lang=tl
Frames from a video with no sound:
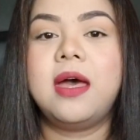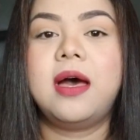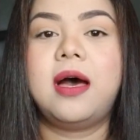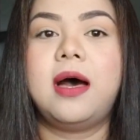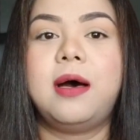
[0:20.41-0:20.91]

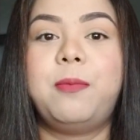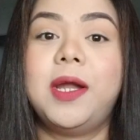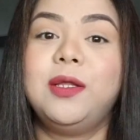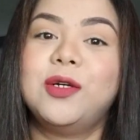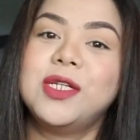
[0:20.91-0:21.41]
Uh,
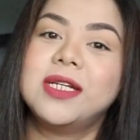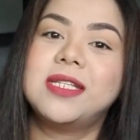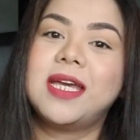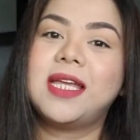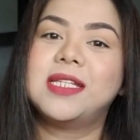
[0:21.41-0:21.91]
friend ko siya
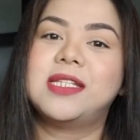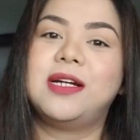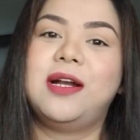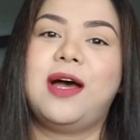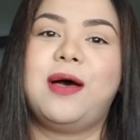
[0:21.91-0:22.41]
sa
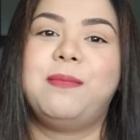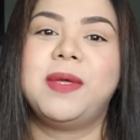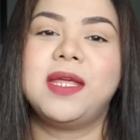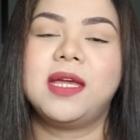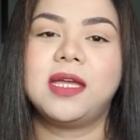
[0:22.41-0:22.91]
Instagram.
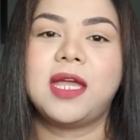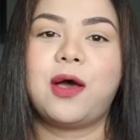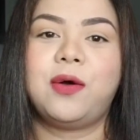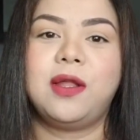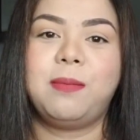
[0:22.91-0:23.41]
Binigyan niya
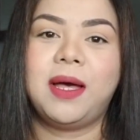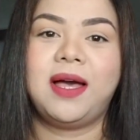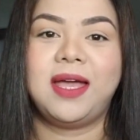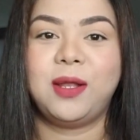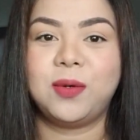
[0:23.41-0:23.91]
ako ng mga
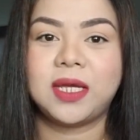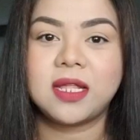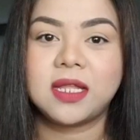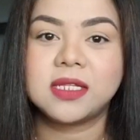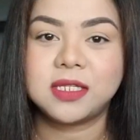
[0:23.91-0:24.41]
Hello
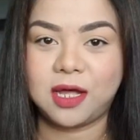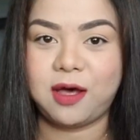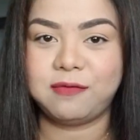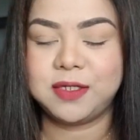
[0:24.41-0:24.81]
Kitty stuff.